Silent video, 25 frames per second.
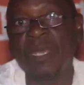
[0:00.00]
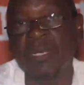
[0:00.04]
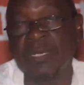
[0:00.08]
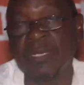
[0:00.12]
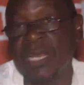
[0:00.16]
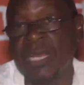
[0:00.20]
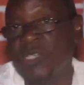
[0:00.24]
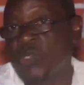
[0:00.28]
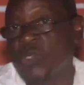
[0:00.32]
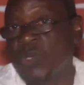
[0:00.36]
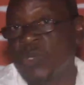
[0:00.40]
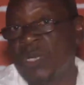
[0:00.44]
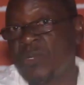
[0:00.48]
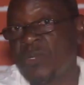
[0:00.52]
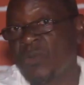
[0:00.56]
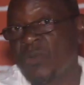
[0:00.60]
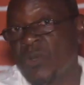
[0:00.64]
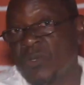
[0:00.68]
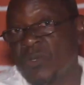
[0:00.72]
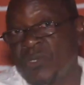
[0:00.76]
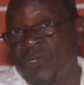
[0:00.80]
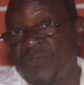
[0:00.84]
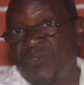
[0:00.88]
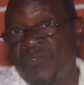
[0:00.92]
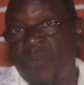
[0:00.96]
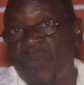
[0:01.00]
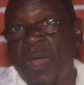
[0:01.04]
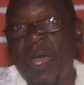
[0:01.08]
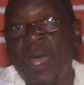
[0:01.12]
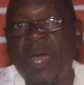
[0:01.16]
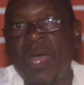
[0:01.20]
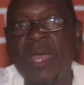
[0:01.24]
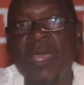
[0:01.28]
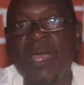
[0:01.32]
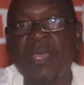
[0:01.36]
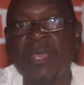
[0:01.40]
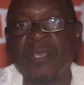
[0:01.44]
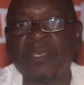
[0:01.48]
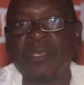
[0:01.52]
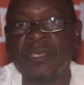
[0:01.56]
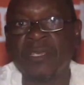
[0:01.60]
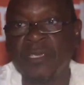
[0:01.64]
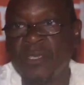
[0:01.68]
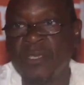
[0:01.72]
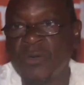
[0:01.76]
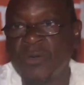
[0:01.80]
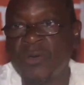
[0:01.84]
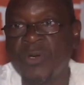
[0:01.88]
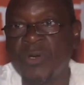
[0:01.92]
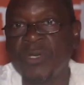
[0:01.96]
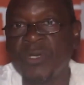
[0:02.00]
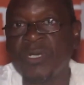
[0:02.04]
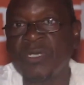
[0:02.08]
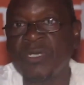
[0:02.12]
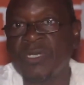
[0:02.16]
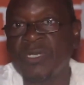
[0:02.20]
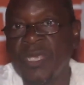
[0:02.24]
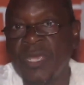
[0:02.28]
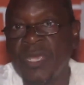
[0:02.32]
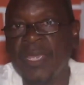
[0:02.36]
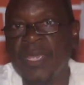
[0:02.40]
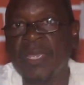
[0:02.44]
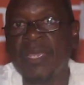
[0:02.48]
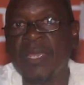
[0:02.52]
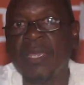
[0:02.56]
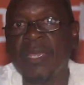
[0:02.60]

nationales de Côte d'Ivoire qui ont été